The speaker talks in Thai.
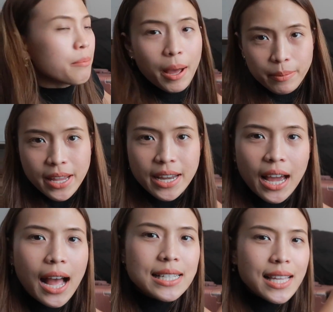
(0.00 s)
แบบนี้
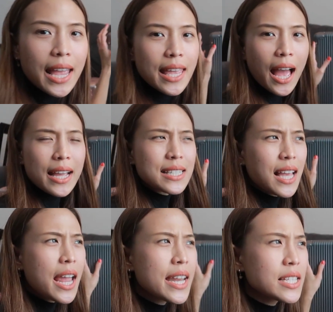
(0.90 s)
นะคะไซส์ใหญ่ไซ
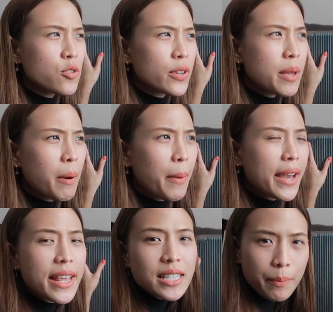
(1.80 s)
ส์นี้จะอยู่ที่ประมาณ
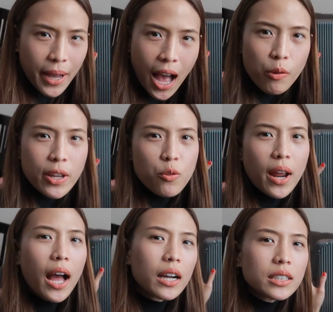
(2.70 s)
29 นิ้ว
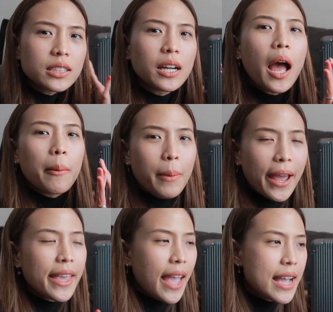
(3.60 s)
นะคะก็คือใบ
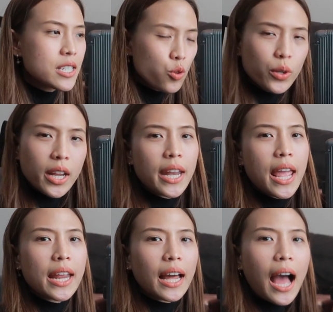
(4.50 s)
ใหญ่สุดนั่นเอ
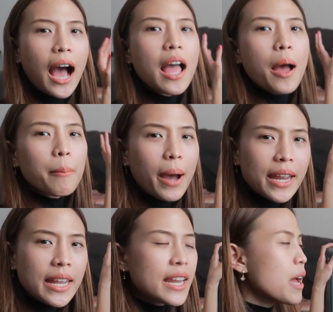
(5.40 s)
งนะคะใบ
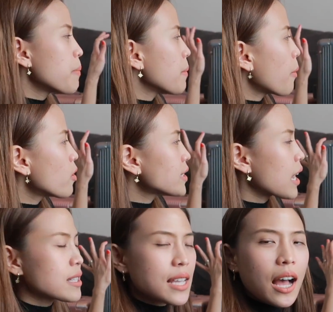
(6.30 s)
นี้เนี่ยปีโป้
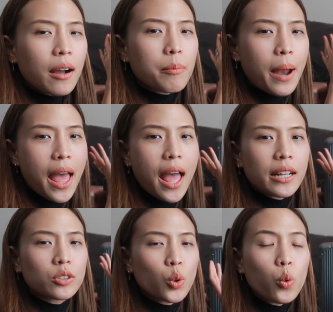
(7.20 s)
สั่งจากแบรน
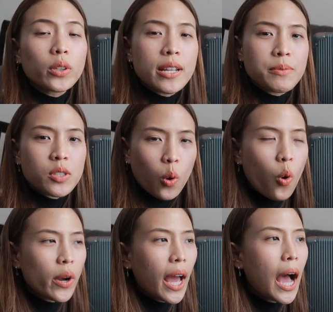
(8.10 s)
ด์ตุ๊กทิปโต
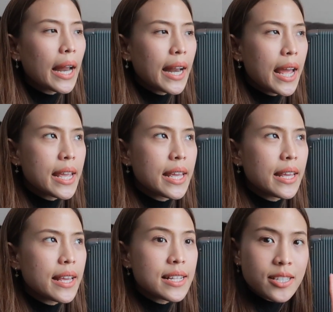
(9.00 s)
นะคะใน
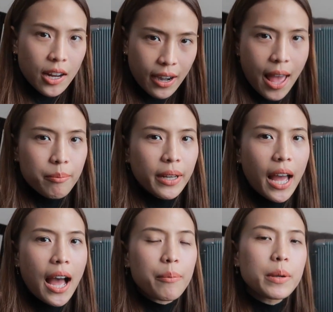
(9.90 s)
Instagram นะ
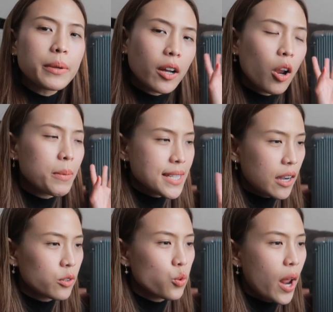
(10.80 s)
คะเพื่อนๆก็ลองไปสั่
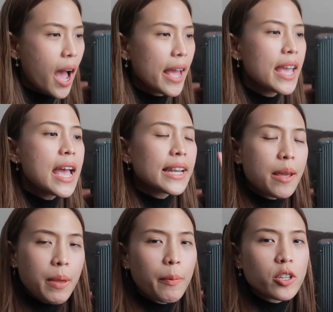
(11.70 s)
งดูได้
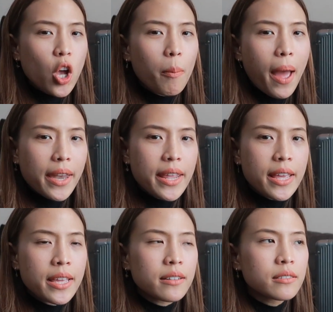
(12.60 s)
ที่ปีโป้ชอบแบรนด์นี้